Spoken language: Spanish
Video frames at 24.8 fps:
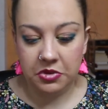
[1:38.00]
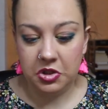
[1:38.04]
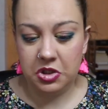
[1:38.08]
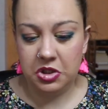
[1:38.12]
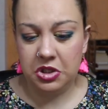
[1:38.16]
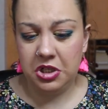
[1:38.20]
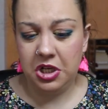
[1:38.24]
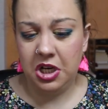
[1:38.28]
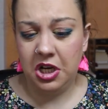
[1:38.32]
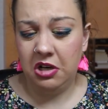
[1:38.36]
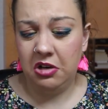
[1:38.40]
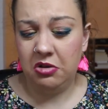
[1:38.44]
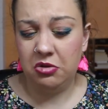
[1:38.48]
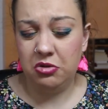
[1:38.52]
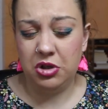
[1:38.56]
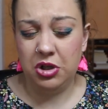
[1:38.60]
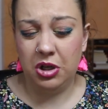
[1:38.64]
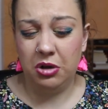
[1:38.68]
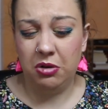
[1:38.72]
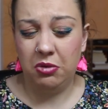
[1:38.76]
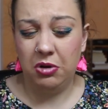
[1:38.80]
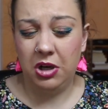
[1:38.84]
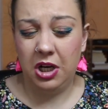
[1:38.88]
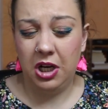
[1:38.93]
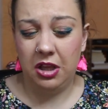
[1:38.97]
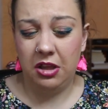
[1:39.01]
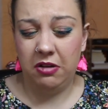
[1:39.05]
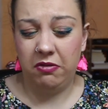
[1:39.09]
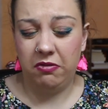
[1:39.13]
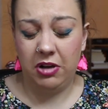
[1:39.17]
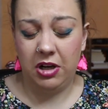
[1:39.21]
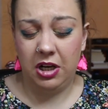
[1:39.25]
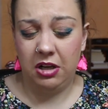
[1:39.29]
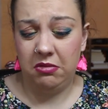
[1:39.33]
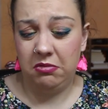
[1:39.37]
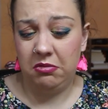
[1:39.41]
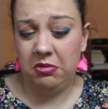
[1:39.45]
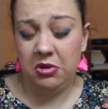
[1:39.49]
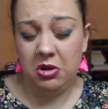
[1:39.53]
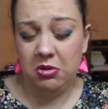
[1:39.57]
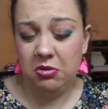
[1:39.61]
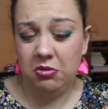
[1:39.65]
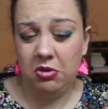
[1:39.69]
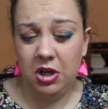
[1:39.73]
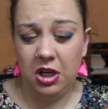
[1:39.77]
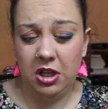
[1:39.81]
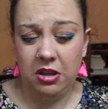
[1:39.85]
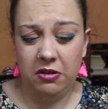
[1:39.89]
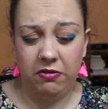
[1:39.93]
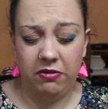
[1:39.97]
Sí, no sé, huele, a diferente
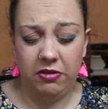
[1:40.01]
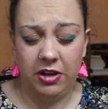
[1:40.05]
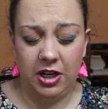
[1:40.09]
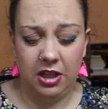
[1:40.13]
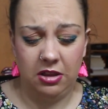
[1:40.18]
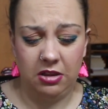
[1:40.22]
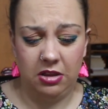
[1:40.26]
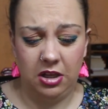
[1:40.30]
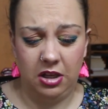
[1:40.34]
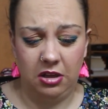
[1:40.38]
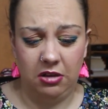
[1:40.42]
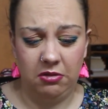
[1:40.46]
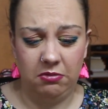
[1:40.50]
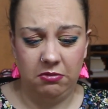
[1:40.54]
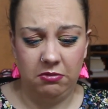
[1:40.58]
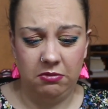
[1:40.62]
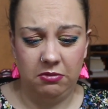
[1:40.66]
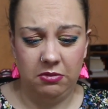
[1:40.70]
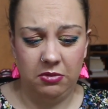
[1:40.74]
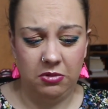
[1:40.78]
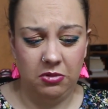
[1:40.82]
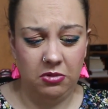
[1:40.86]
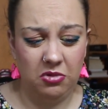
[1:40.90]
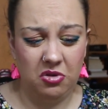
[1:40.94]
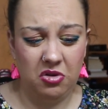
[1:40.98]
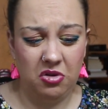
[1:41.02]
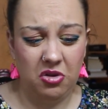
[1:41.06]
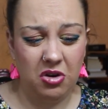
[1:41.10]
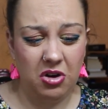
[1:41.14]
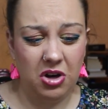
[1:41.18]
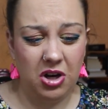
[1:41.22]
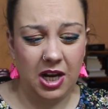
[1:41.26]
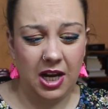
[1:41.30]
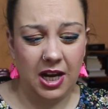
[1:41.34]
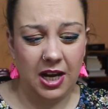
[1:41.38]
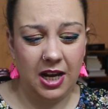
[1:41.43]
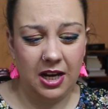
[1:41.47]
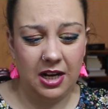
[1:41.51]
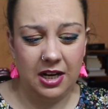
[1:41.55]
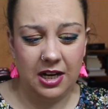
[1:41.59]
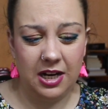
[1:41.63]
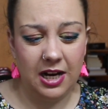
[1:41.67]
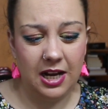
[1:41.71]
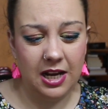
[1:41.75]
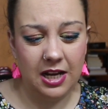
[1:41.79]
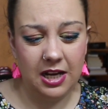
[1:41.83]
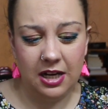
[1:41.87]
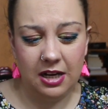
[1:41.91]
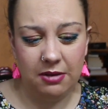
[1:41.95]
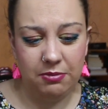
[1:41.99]
huele diferente. No es
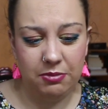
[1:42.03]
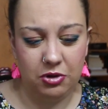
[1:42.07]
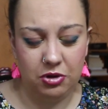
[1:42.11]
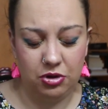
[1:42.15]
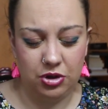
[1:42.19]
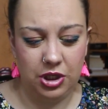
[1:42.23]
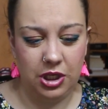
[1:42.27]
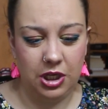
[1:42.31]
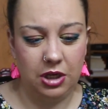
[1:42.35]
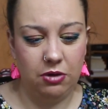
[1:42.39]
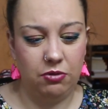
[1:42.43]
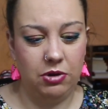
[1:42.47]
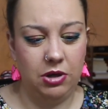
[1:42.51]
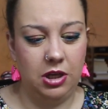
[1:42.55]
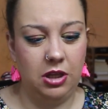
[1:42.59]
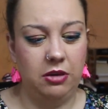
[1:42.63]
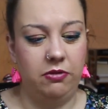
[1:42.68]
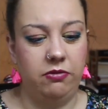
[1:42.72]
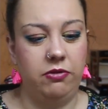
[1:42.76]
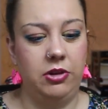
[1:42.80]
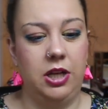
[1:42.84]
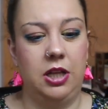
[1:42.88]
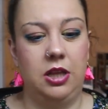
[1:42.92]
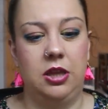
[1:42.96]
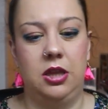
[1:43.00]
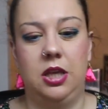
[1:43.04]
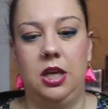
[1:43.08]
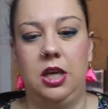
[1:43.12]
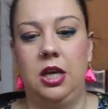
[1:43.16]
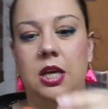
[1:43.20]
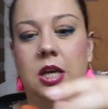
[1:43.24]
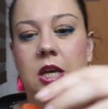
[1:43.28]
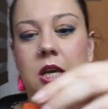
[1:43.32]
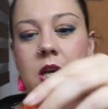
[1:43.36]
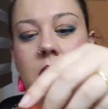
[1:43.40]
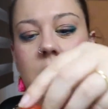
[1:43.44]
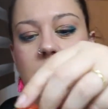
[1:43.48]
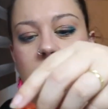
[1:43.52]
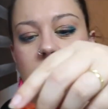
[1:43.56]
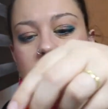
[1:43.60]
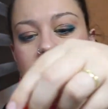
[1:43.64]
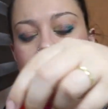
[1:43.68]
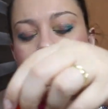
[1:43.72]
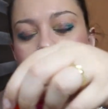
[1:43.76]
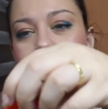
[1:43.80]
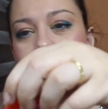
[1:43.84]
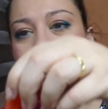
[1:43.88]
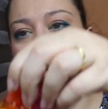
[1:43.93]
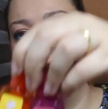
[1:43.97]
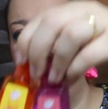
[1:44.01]
naranja, pero sí que huele diferente.
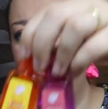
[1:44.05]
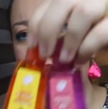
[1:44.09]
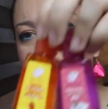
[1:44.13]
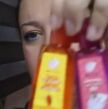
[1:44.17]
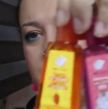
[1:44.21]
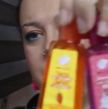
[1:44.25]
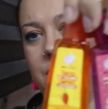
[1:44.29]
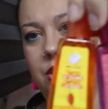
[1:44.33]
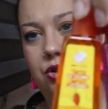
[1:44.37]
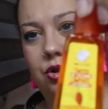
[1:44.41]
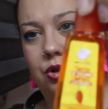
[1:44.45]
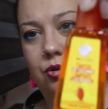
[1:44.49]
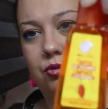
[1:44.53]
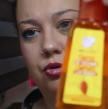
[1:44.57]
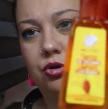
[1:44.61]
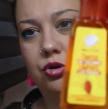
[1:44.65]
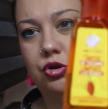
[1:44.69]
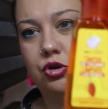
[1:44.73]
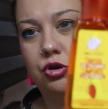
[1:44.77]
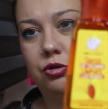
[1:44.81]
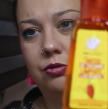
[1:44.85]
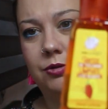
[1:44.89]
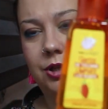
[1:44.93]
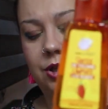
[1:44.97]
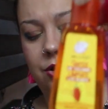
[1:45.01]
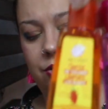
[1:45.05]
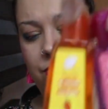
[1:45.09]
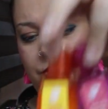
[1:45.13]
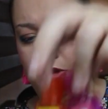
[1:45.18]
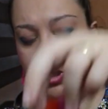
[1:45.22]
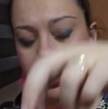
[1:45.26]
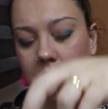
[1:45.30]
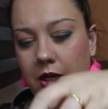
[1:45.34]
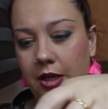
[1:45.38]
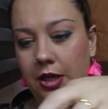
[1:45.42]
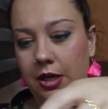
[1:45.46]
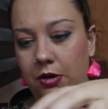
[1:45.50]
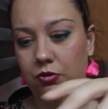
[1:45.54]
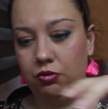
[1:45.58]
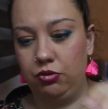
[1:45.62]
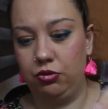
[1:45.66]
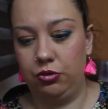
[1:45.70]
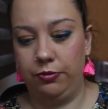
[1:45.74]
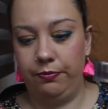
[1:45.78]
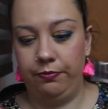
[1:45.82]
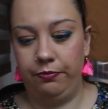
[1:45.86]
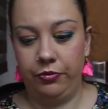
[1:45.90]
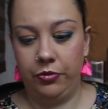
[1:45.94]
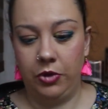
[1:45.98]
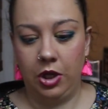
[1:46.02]
Y bueno, pues eso, a 1,99 cada
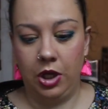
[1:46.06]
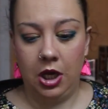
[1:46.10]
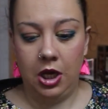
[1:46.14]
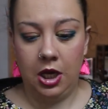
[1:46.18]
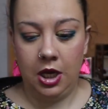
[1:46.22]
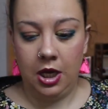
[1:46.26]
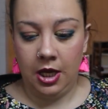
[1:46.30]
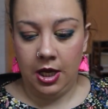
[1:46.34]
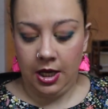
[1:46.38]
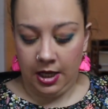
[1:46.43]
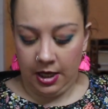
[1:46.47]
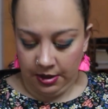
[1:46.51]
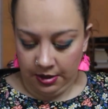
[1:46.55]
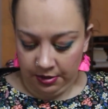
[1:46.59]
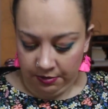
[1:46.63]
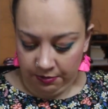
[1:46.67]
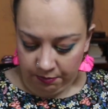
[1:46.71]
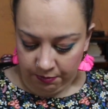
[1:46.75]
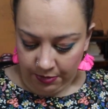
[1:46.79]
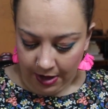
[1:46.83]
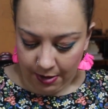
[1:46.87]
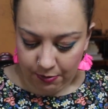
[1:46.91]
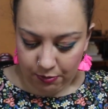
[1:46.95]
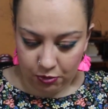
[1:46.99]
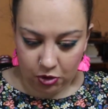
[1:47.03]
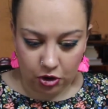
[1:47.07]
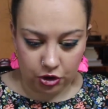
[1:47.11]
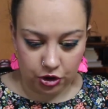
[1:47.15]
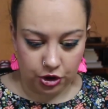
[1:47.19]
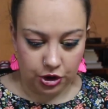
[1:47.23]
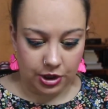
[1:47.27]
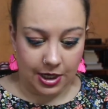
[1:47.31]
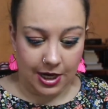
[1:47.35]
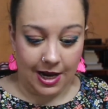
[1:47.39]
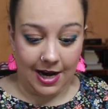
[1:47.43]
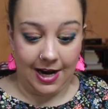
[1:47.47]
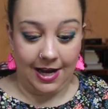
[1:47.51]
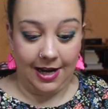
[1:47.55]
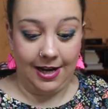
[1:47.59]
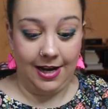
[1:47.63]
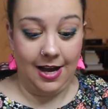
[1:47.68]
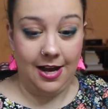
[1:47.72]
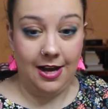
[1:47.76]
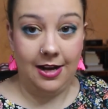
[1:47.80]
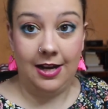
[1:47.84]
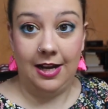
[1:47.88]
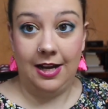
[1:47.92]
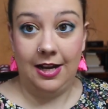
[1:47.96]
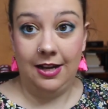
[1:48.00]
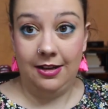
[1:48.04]
uno. Vamos a la
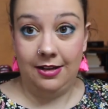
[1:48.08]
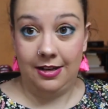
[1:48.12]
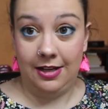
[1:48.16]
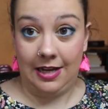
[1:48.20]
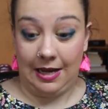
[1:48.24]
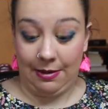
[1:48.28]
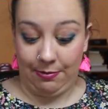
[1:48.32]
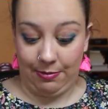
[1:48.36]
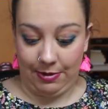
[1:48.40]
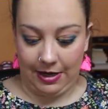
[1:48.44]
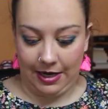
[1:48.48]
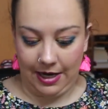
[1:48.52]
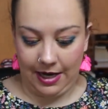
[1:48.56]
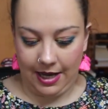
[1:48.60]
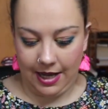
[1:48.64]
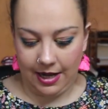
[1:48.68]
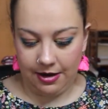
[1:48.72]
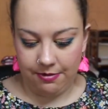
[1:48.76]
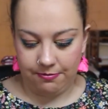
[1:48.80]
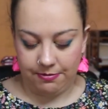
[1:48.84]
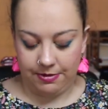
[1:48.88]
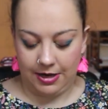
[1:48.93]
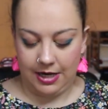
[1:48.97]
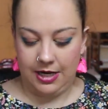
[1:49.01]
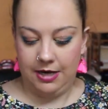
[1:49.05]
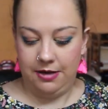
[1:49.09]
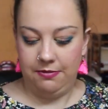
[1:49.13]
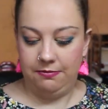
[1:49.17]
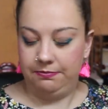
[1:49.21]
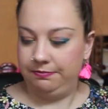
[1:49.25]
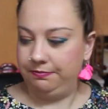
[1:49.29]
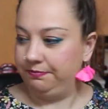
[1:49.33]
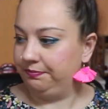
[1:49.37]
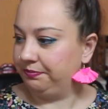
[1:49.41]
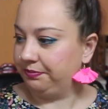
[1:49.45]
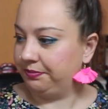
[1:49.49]
caja a pagar, ¿vale?